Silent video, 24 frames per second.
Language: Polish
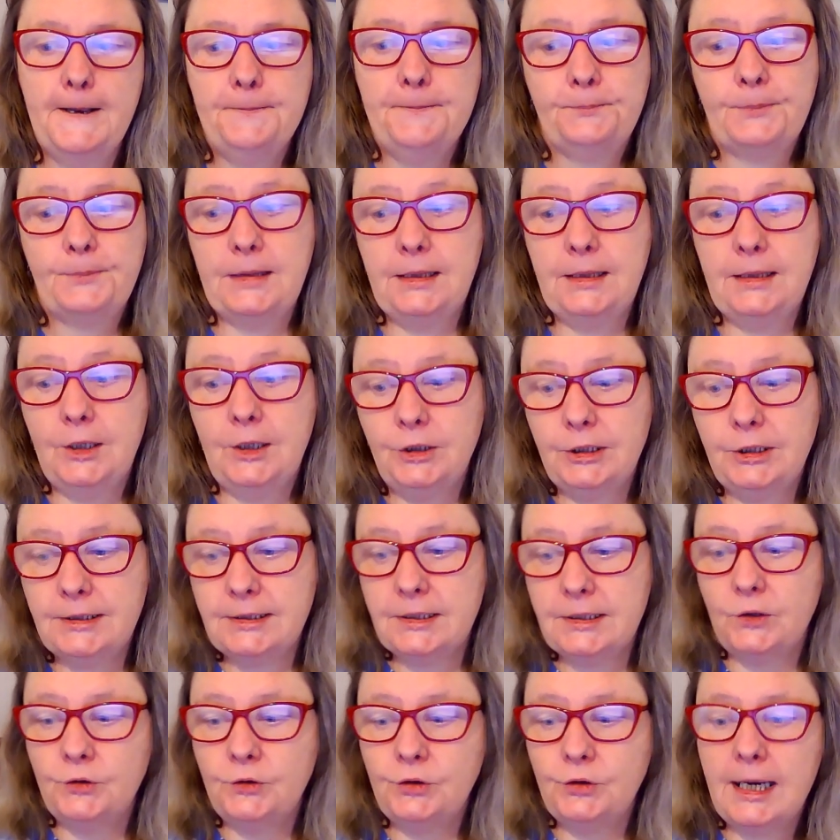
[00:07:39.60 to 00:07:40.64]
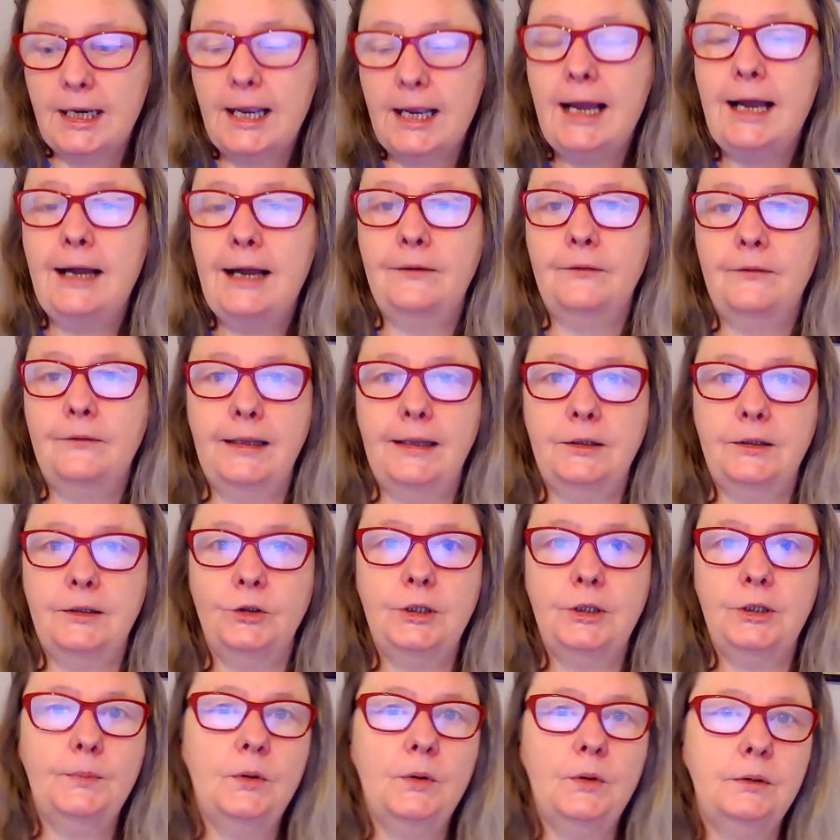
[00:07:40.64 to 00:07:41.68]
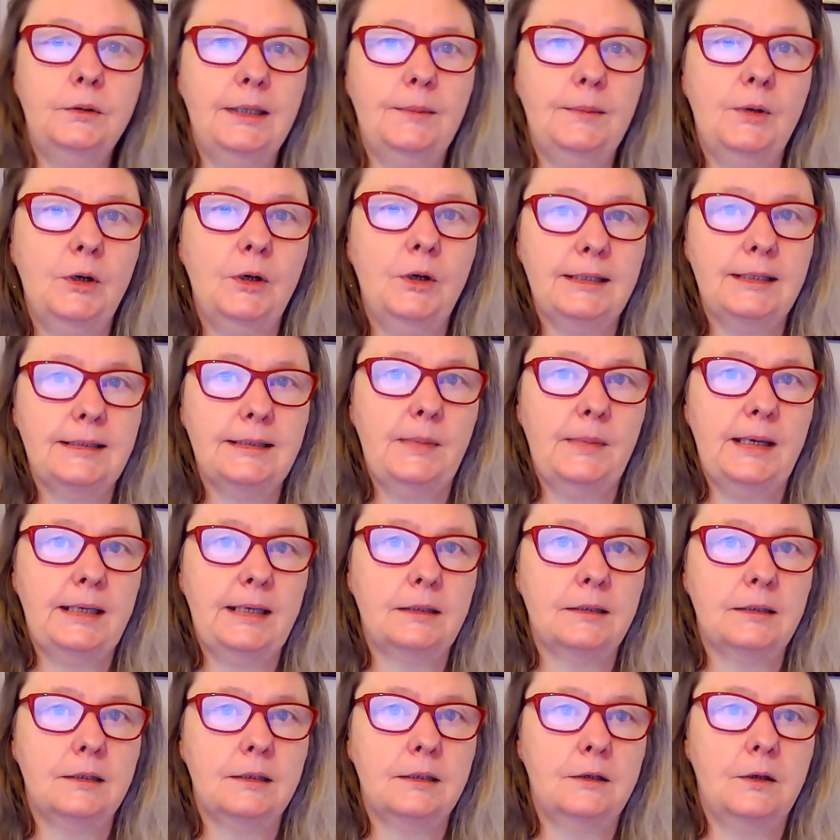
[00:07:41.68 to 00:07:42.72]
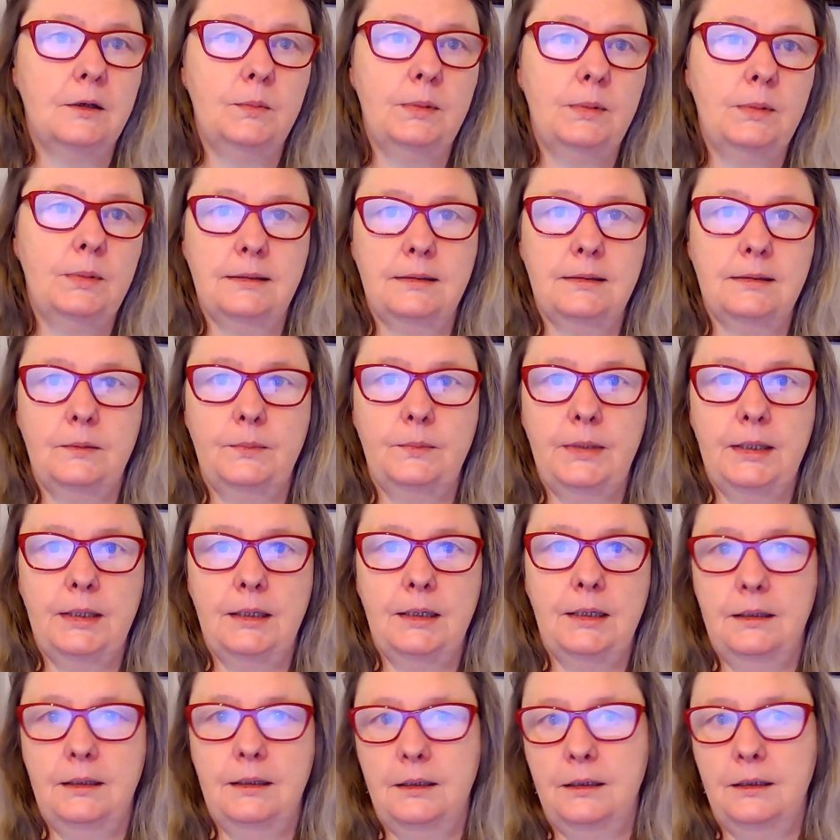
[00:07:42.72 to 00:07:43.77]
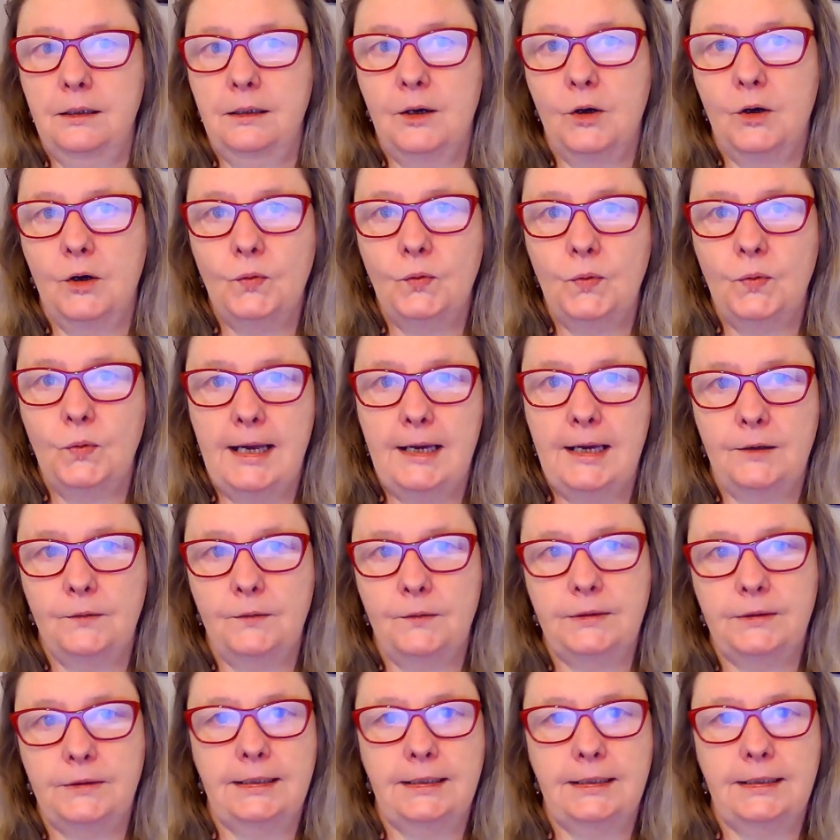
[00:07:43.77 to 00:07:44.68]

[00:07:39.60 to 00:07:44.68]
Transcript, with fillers: No i co ciekawe, no nie, mo nie mogę za bardzo dobrać sobie y, okularów.